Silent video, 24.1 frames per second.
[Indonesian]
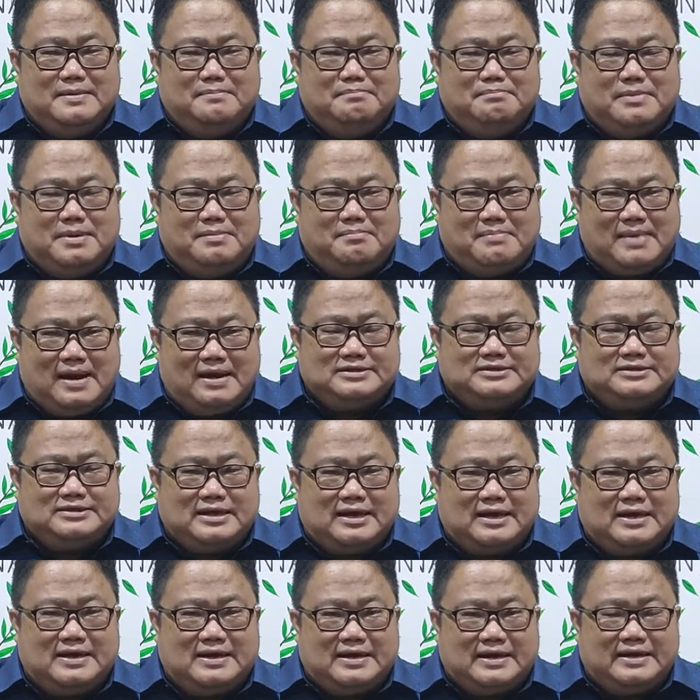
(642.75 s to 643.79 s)

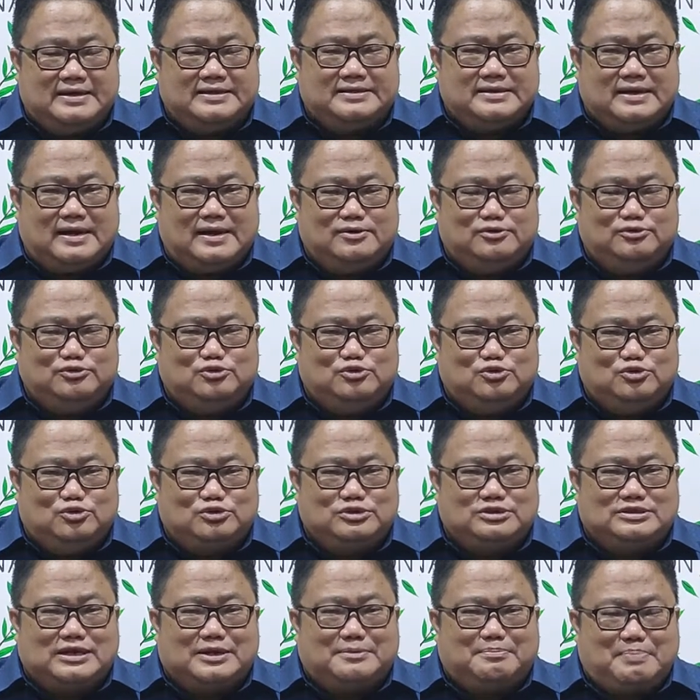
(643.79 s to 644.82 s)
memaksa gereja untuk
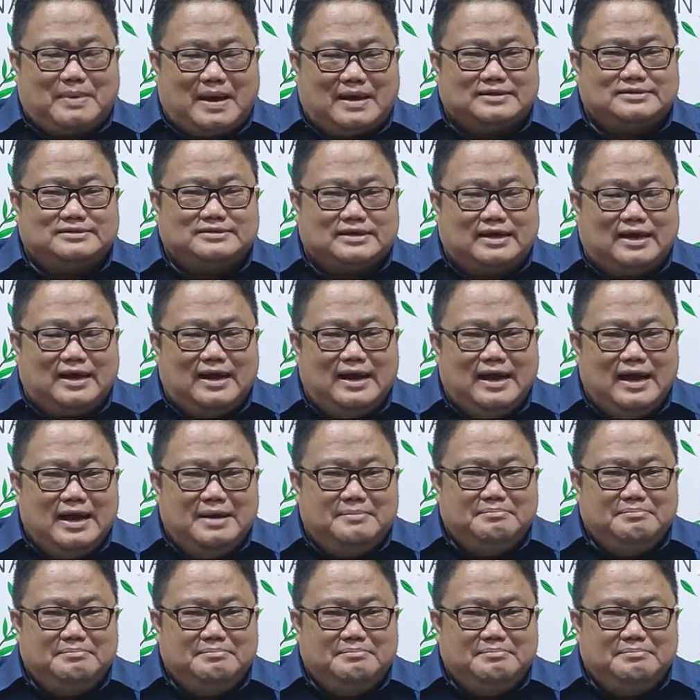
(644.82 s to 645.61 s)
terpaksa